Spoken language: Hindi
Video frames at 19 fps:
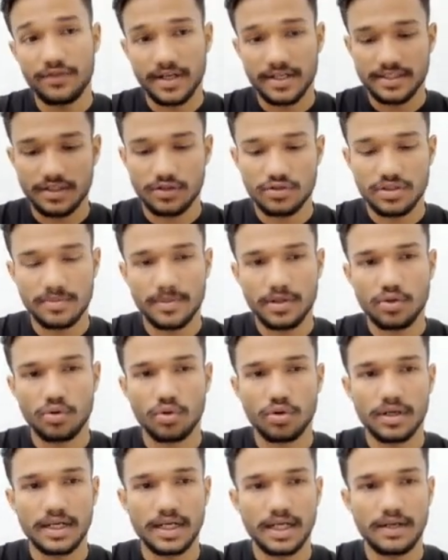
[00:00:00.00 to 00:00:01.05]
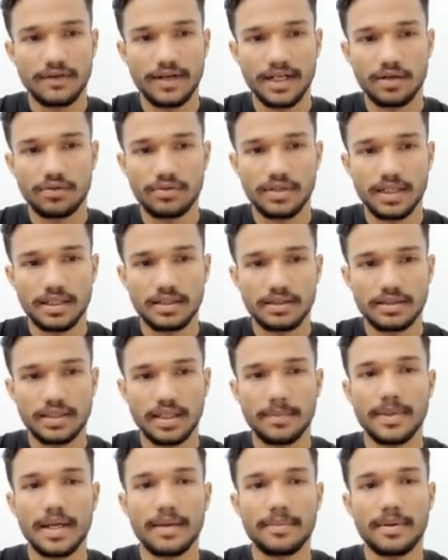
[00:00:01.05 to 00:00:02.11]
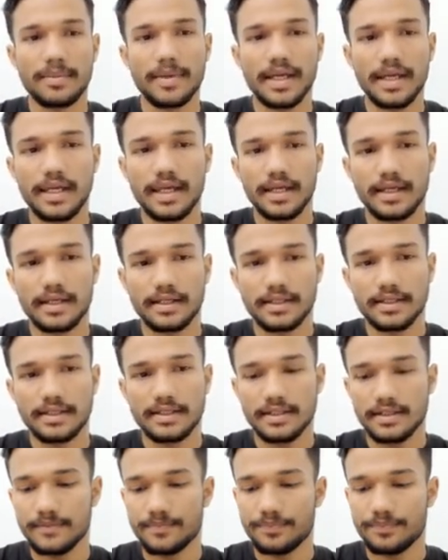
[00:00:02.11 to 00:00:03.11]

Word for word: फंक्शन को जब मैं कॉल करने वाला हूँ ना तब यहाँ पे मैं कि